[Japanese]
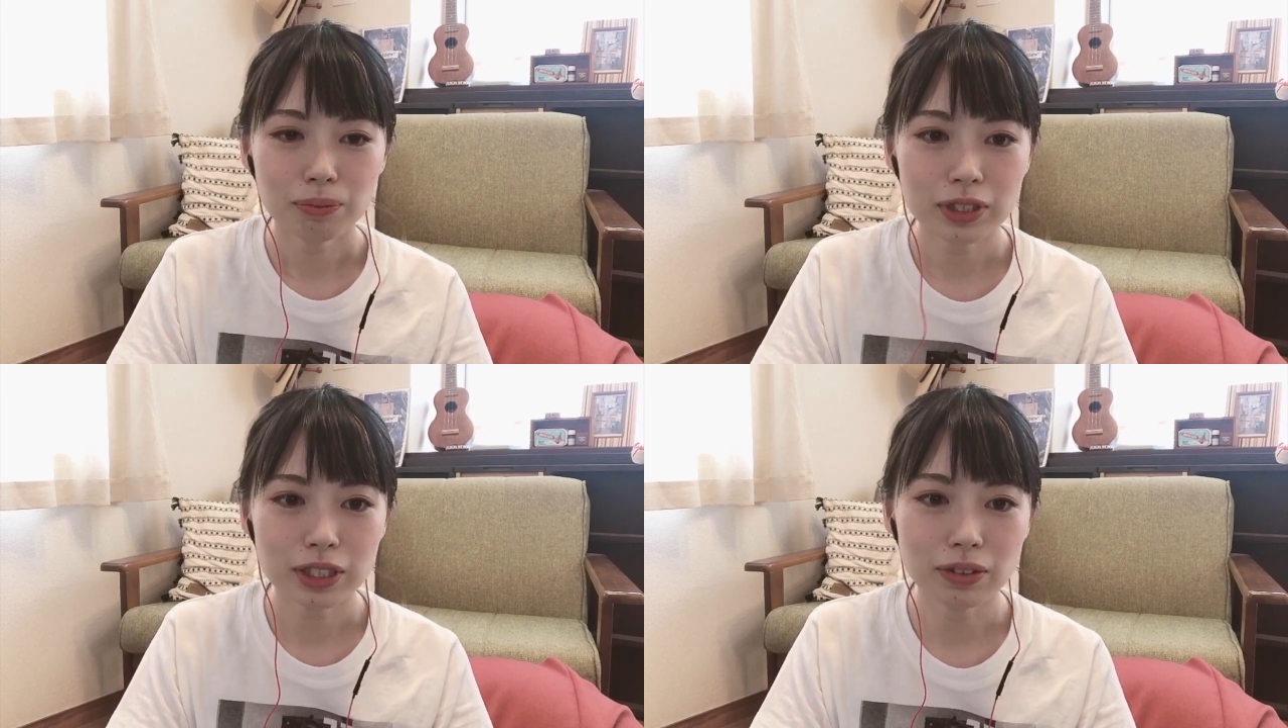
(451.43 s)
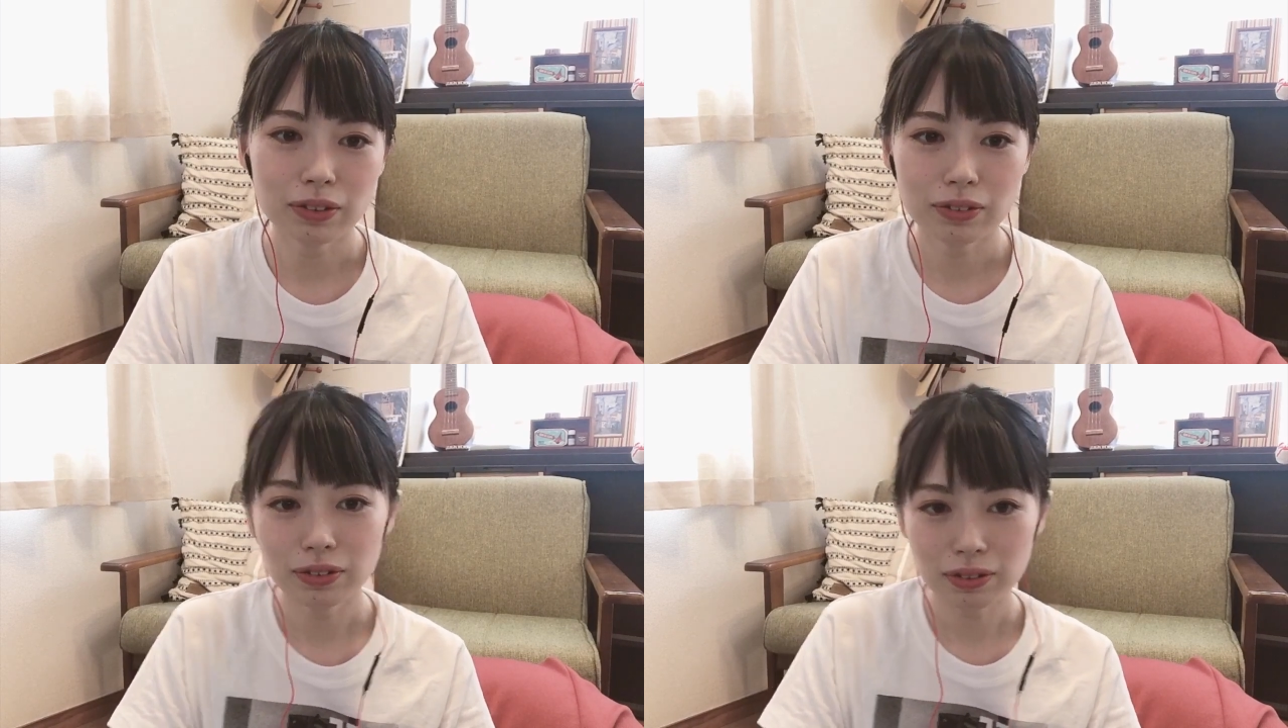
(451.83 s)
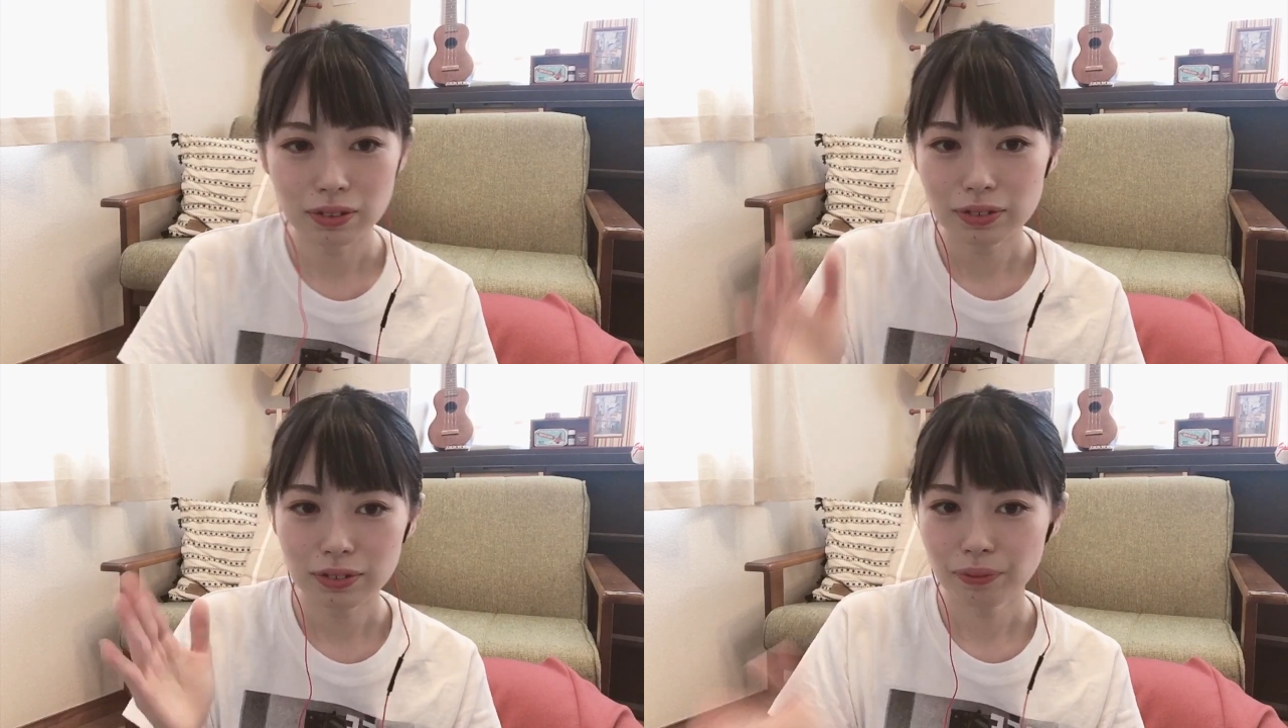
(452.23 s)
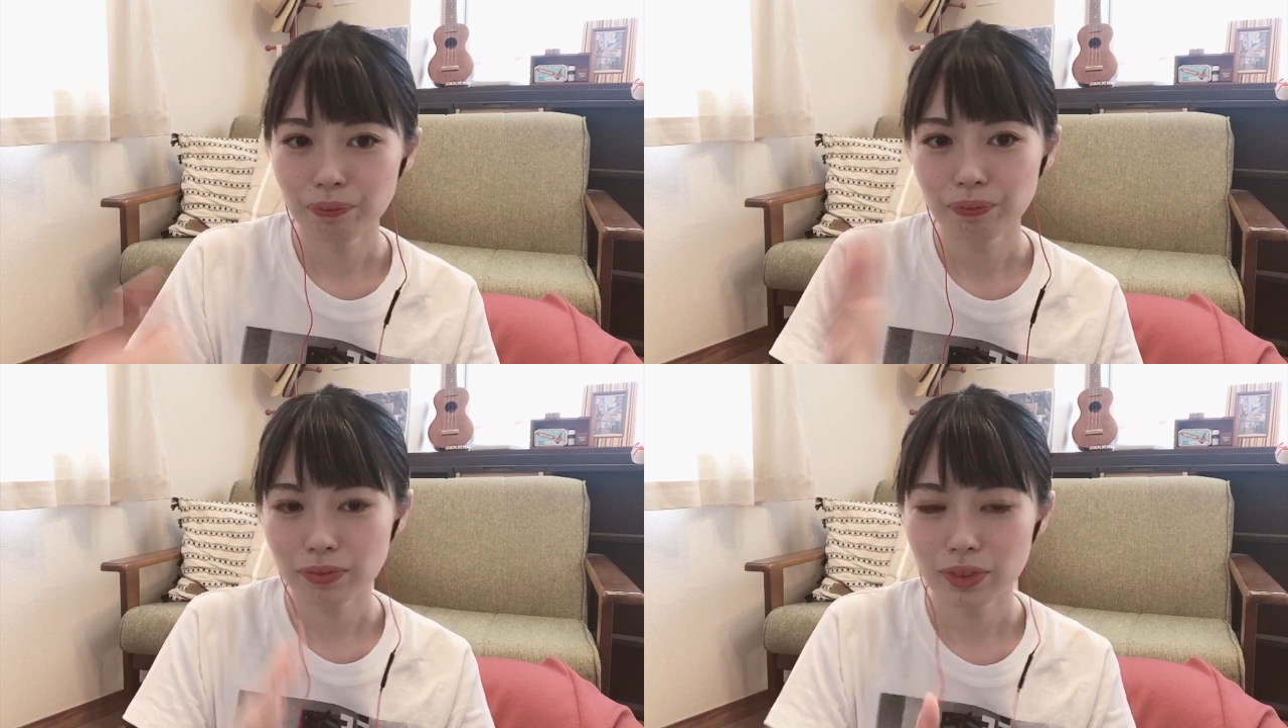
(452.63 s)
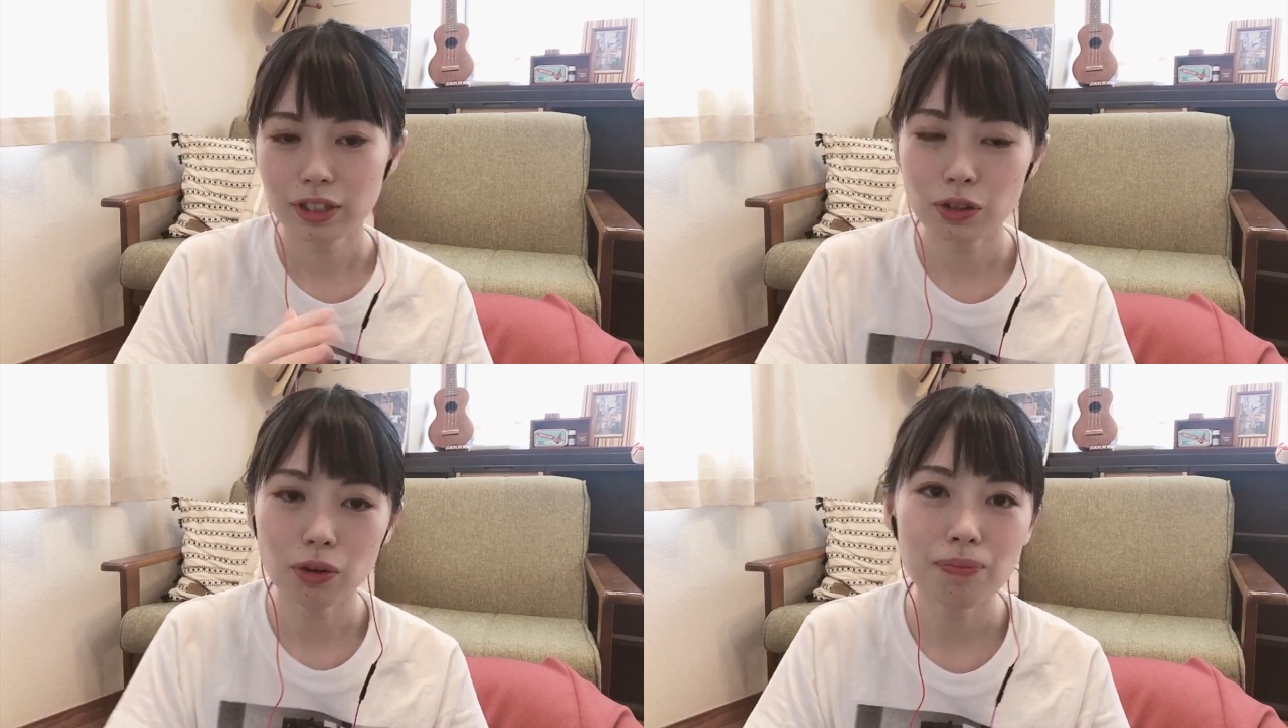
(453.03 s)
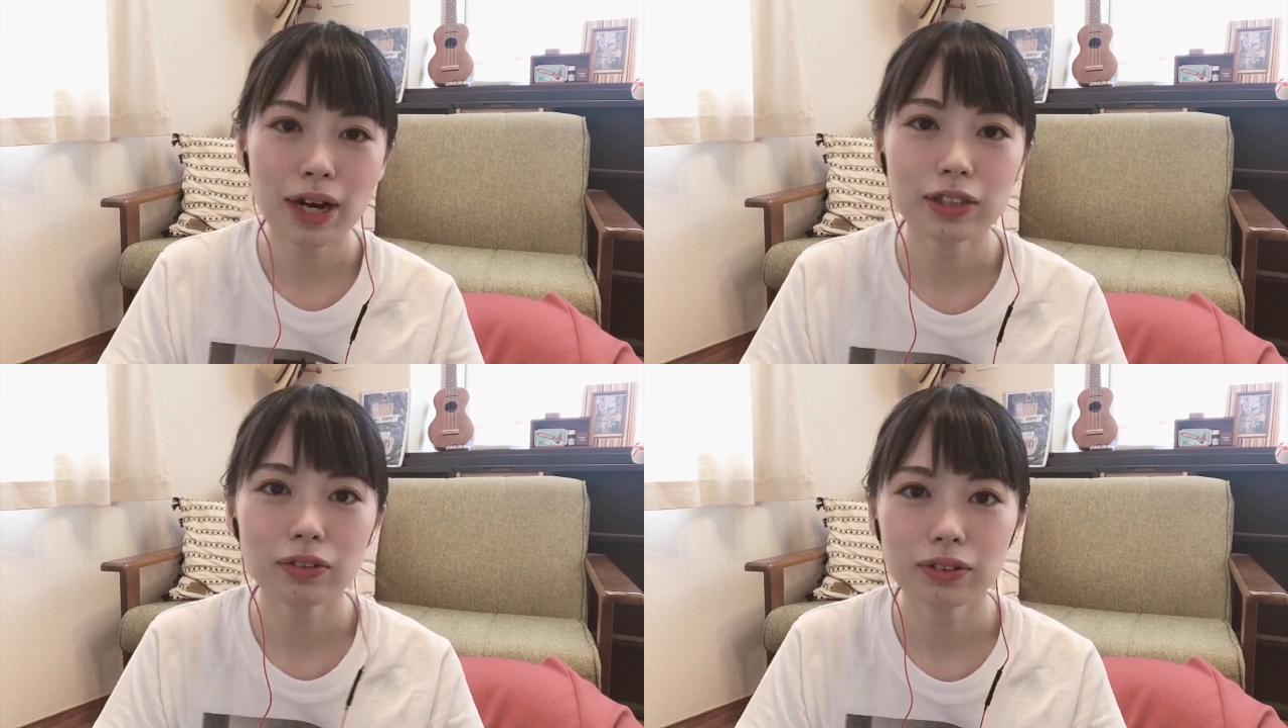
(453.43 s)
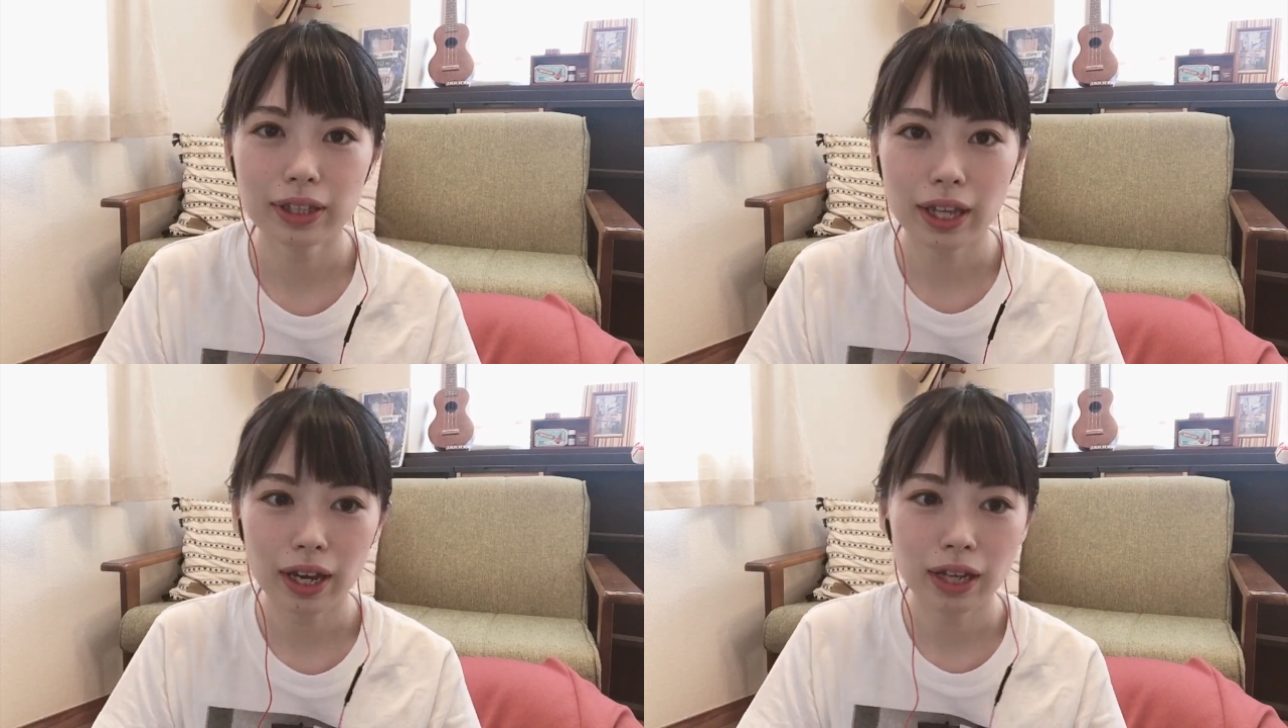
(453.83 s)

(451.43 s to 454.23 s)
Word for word: もちろんこうソロパートって